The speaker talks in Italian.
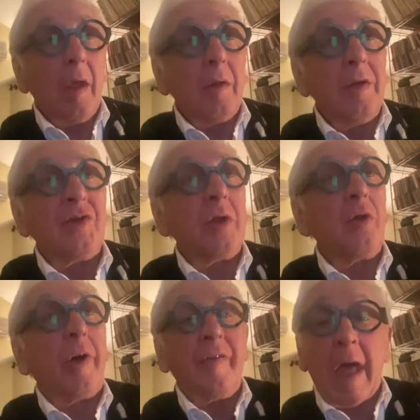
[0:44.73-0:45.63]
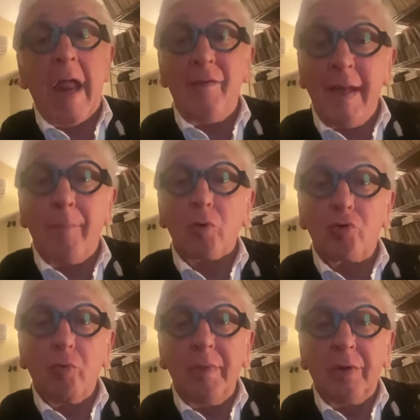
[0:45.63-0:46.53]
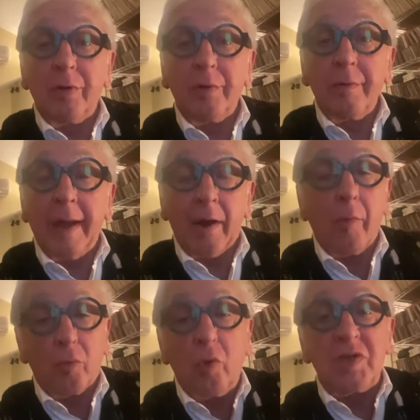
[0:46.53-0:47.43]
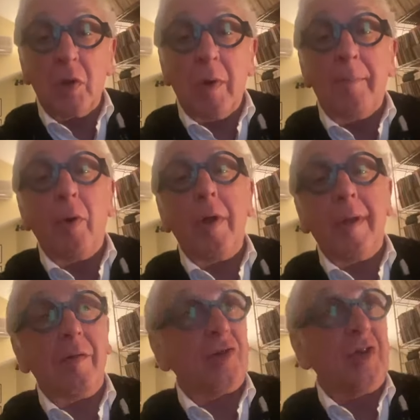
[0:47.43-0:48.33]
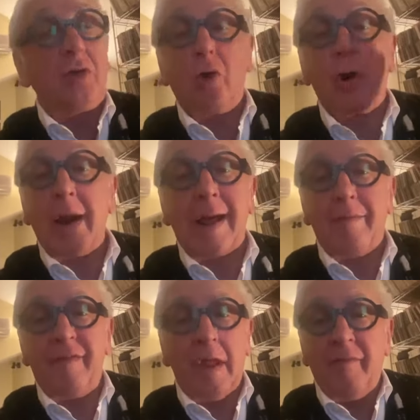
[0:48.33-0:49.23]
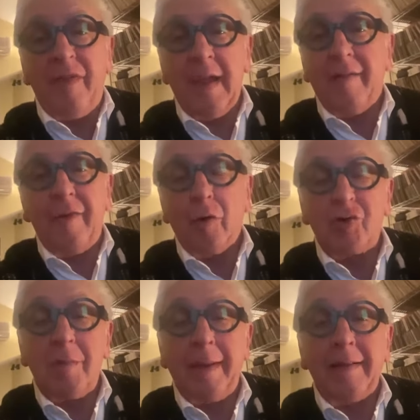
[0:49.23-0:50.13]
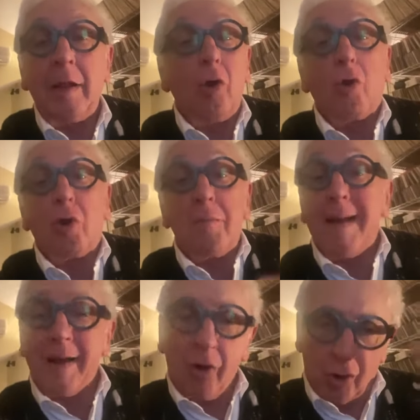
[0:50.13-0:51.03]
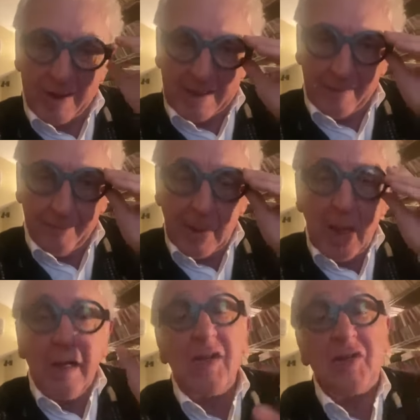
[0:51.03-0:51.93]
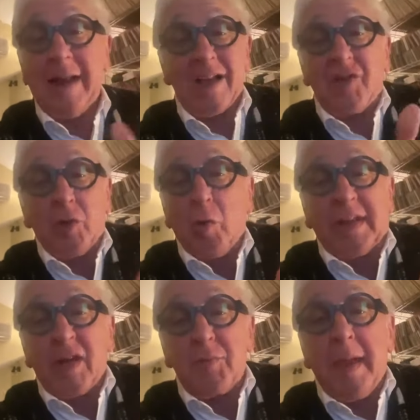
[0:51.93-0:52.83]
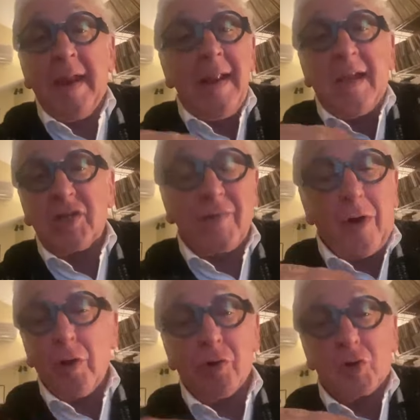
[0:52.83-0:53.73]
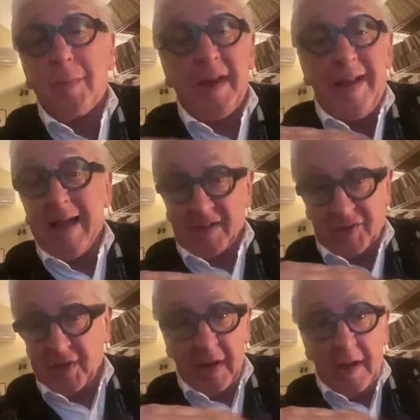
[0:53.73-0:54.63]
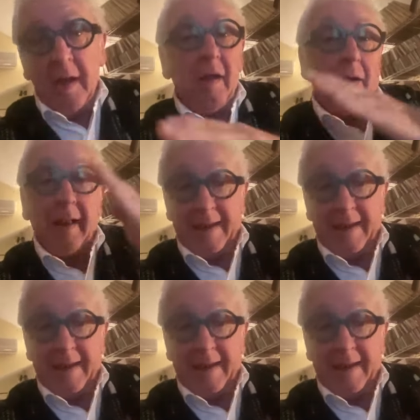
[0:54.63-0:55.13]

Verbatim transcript: dicendo arriviamo subito, ecco questi qui, poi si torna via velocemente, loro rimangono là, gli si lascia due o tre smerigli che se vogliono smerigliarsi le